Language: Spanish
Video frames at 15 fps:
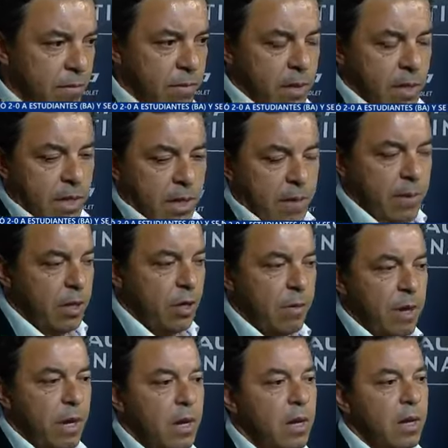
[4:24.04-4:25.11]
O sea, a mí no
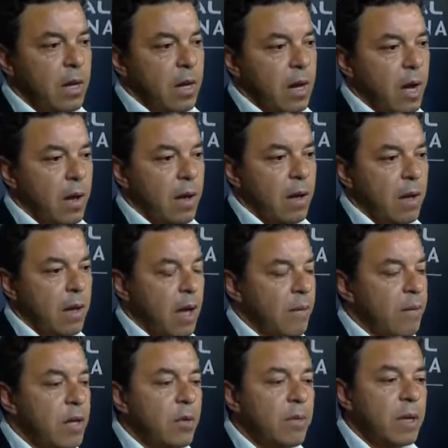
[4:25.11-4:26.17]
me a, ¿eh?
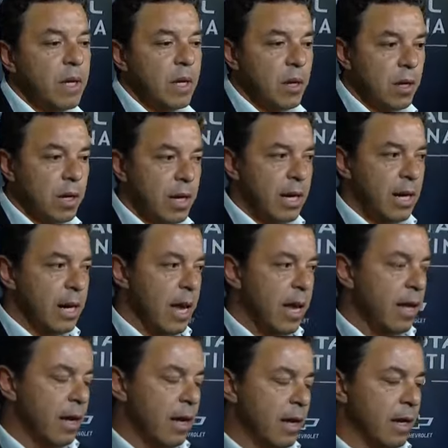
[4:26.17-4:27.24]
mí no me dijeron
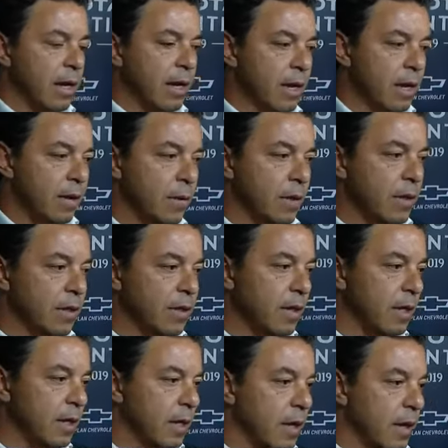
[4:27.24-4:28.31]
nada que el
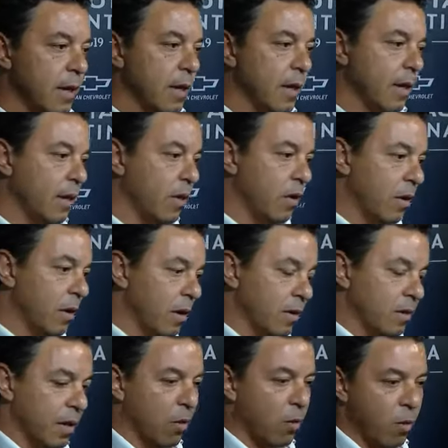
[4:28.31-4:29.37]
27 eh,
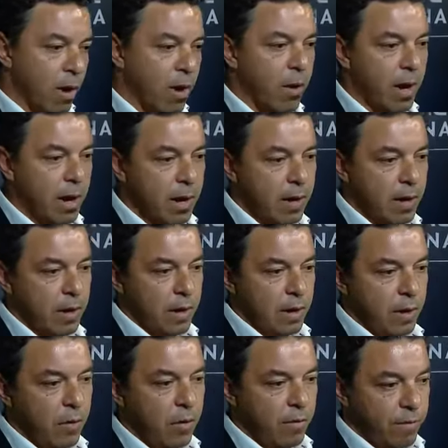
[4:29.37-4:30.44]
se jugaba
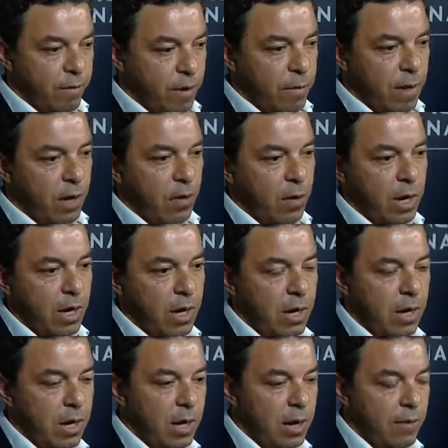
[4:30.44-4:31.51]
confirmado
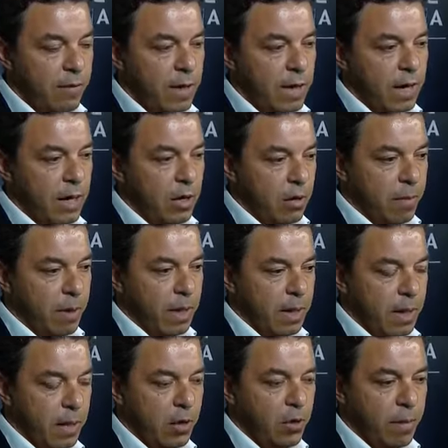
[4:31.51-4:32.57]
la final de Copa,
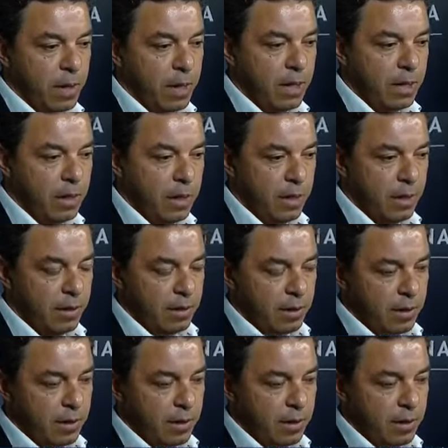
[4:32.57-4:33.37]
de Copa Argentina.